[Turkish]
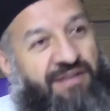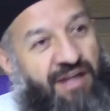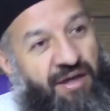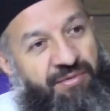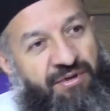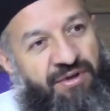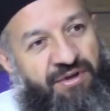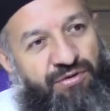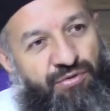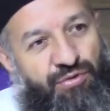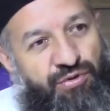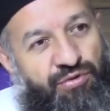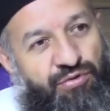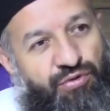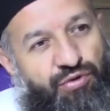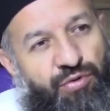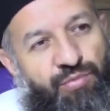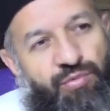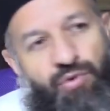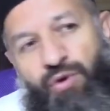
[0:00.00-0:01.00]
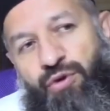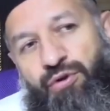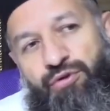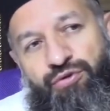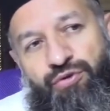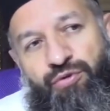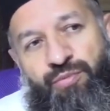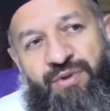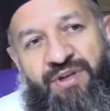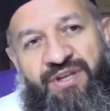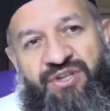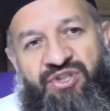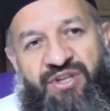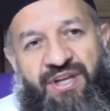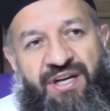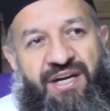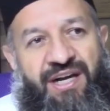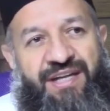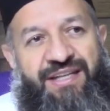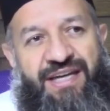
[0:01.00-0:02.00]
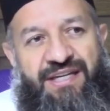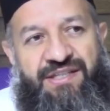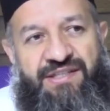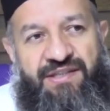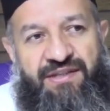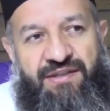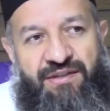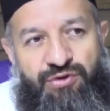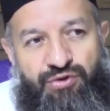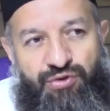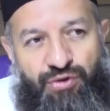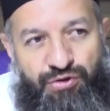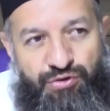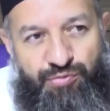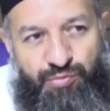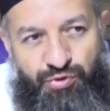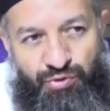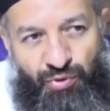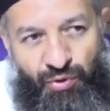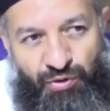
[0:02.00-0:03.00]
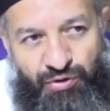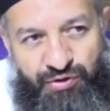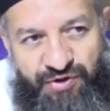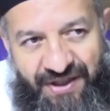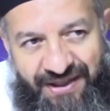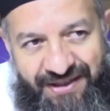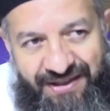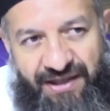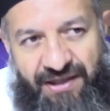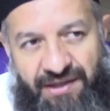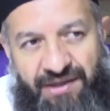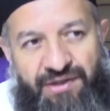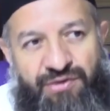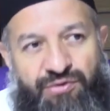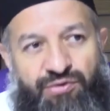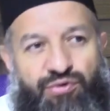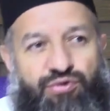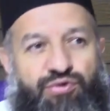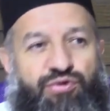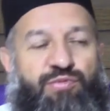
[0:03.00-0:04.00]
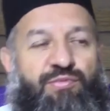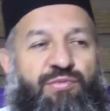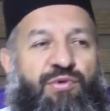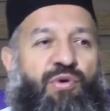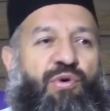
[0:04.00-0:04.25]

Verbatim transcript: Tabii yük, yükümlü olduğu bilincine kader sırrını çözmüş olsa da yükümlü